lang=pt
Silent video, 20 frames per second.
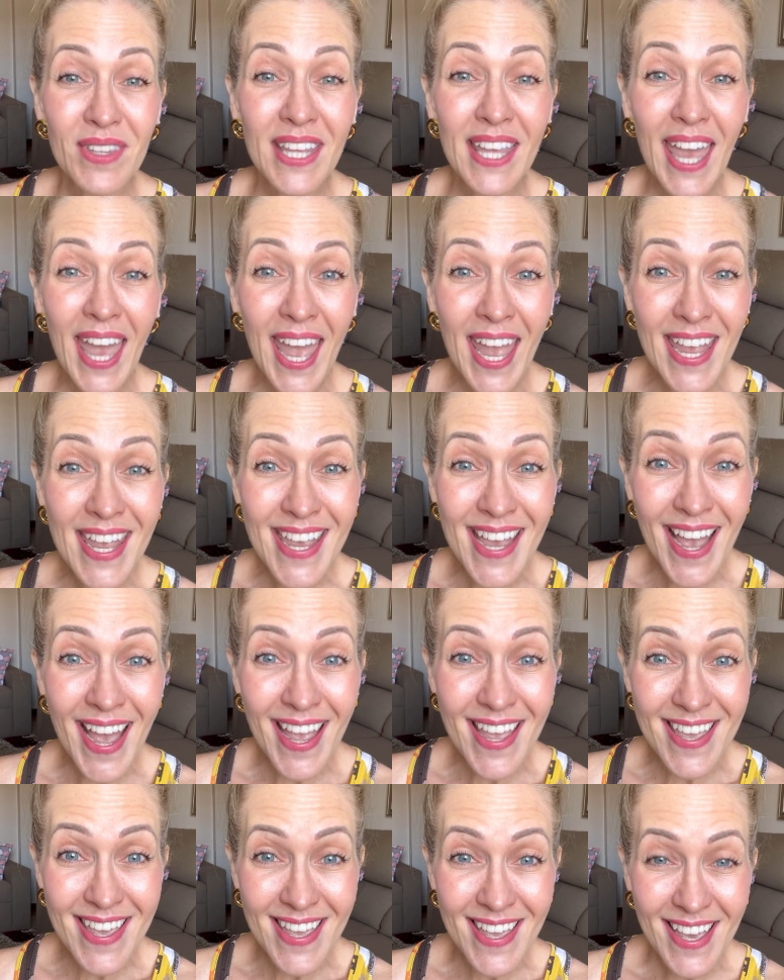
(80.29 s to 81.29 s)
Quem
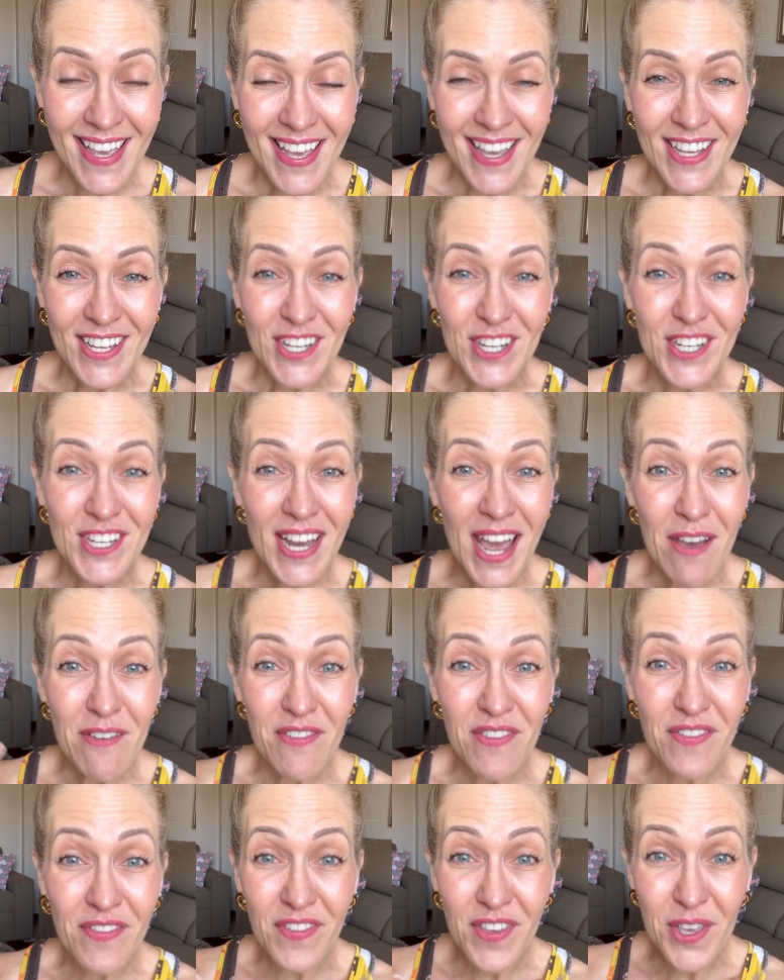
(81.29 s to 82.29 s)
aí já
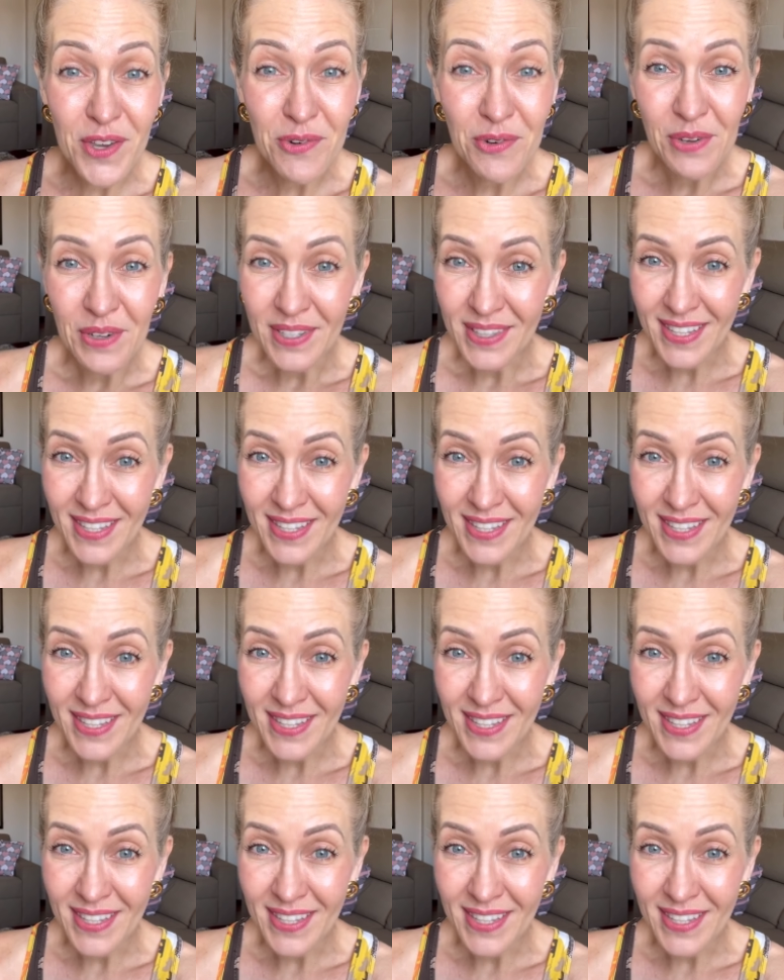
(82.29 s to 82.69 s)
viu